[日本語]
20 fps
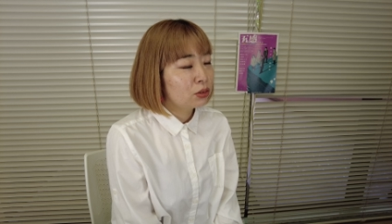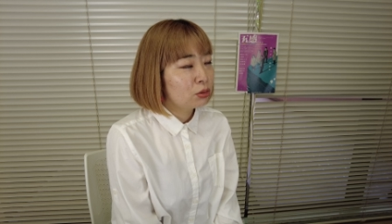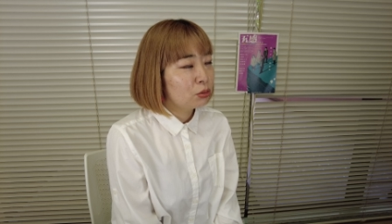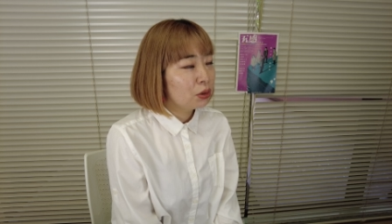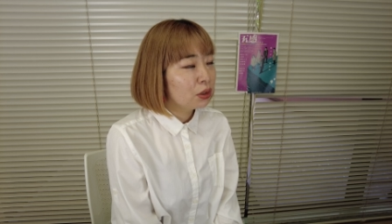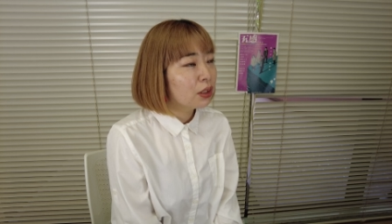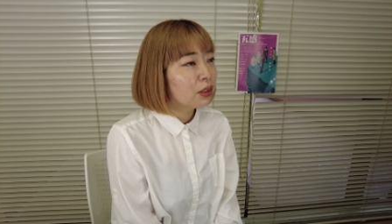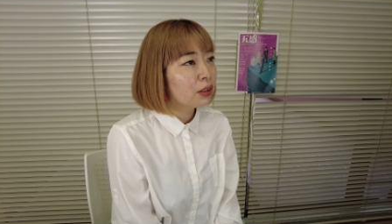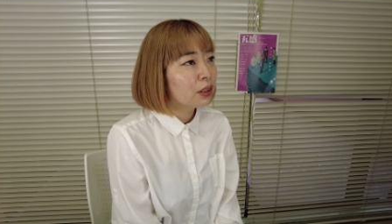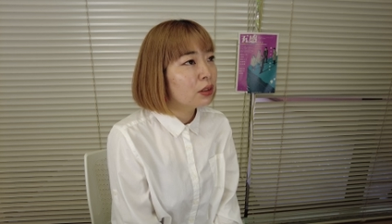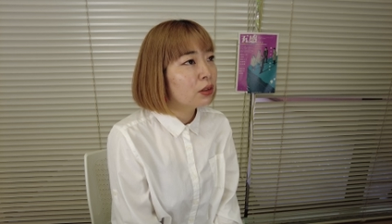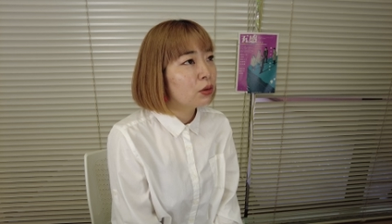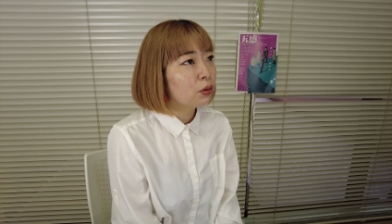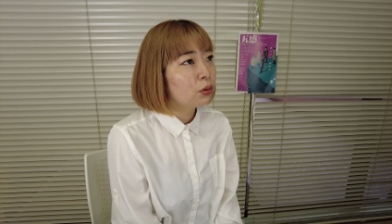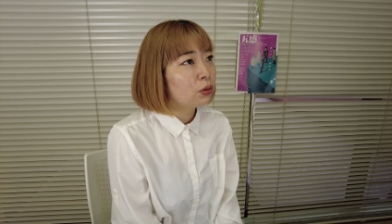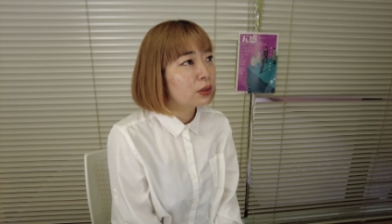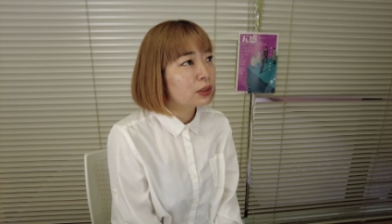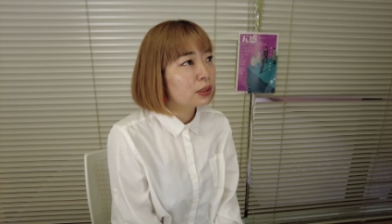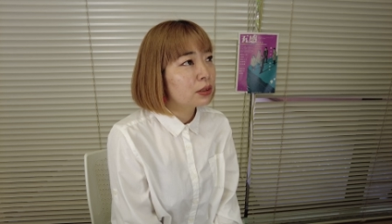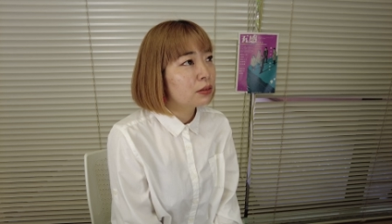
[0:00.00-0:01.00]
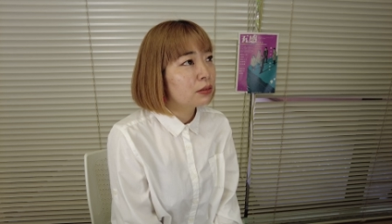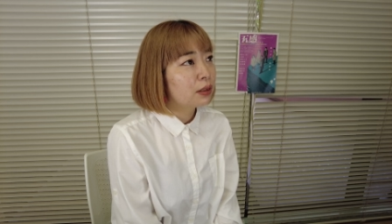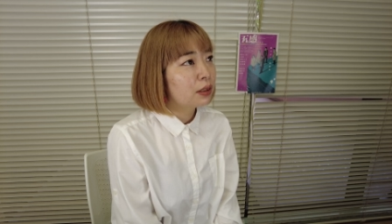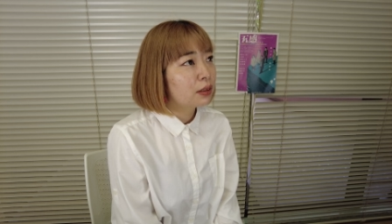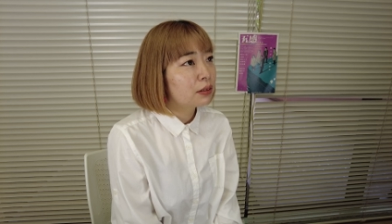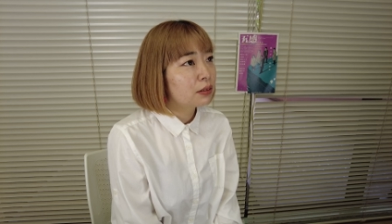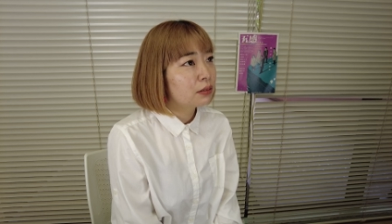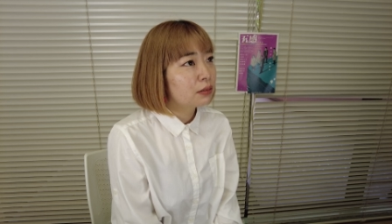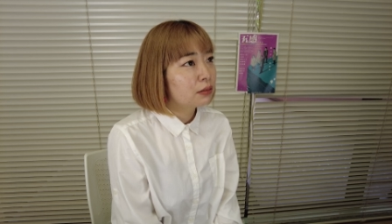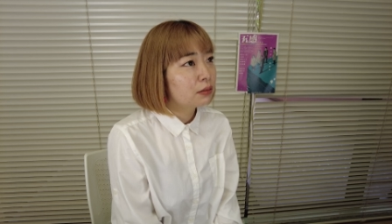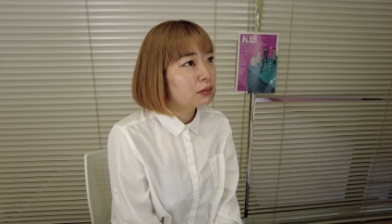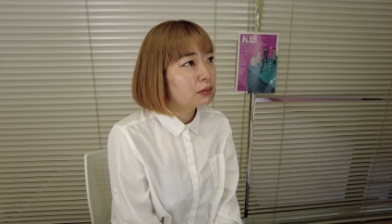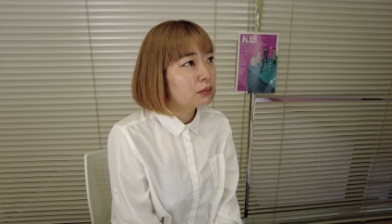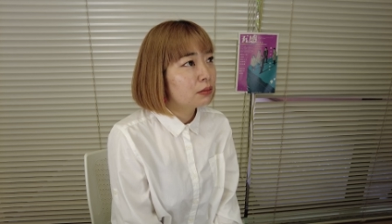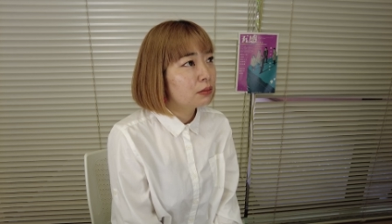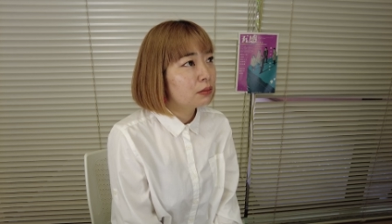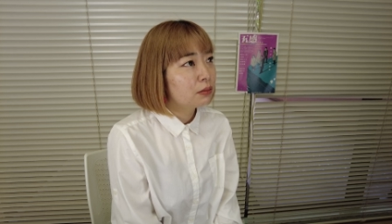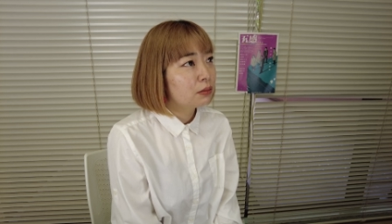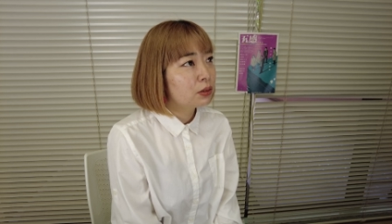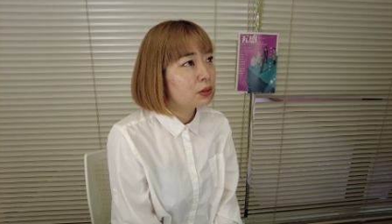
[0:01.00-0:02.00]
それが結構私は
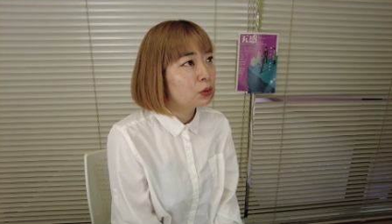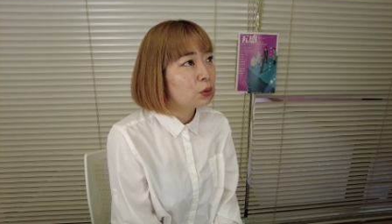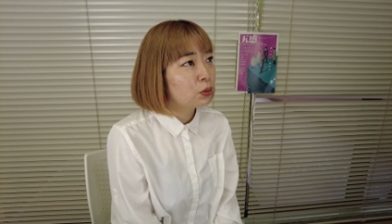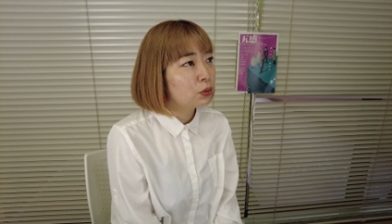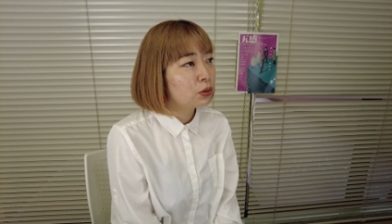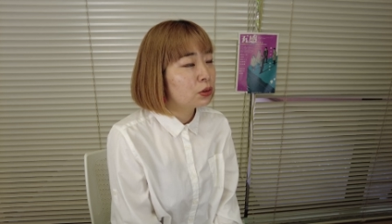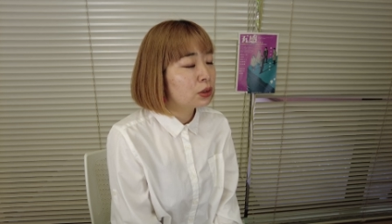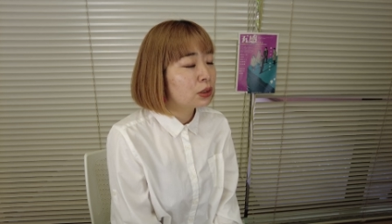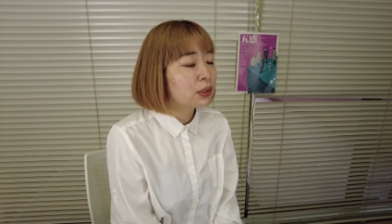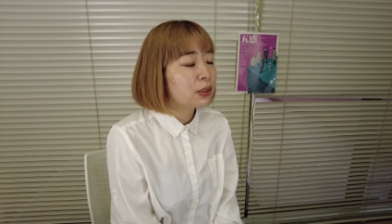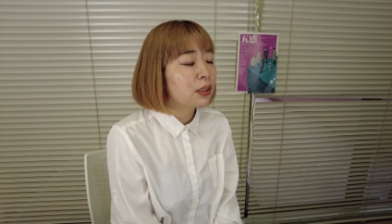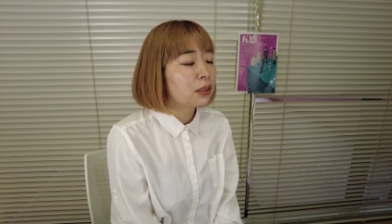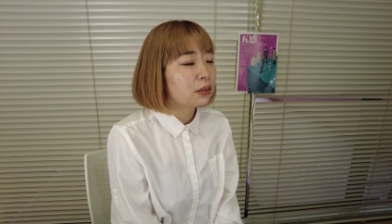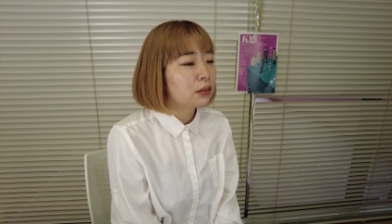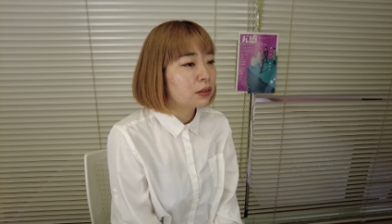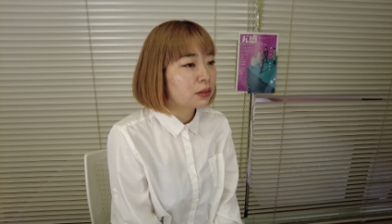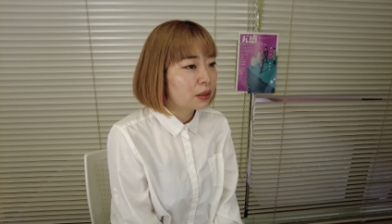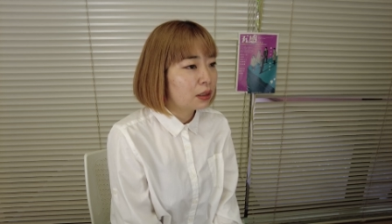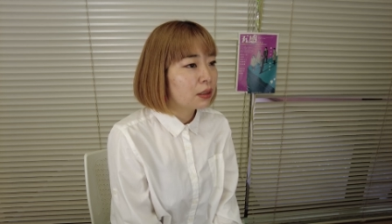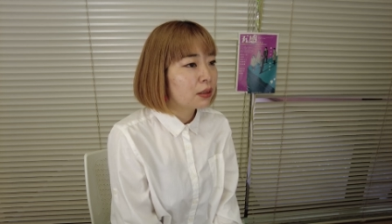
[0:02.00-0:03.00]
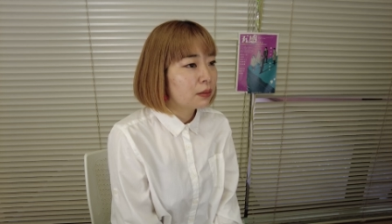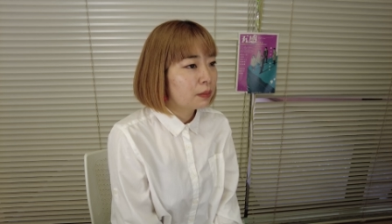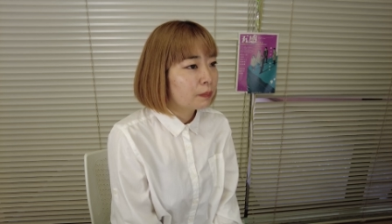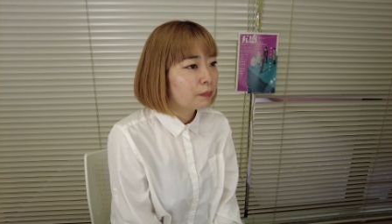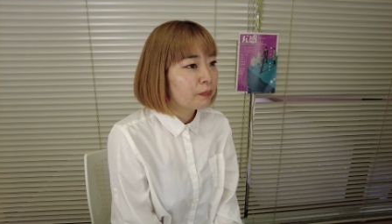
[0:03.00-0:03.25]
すごく好きですね。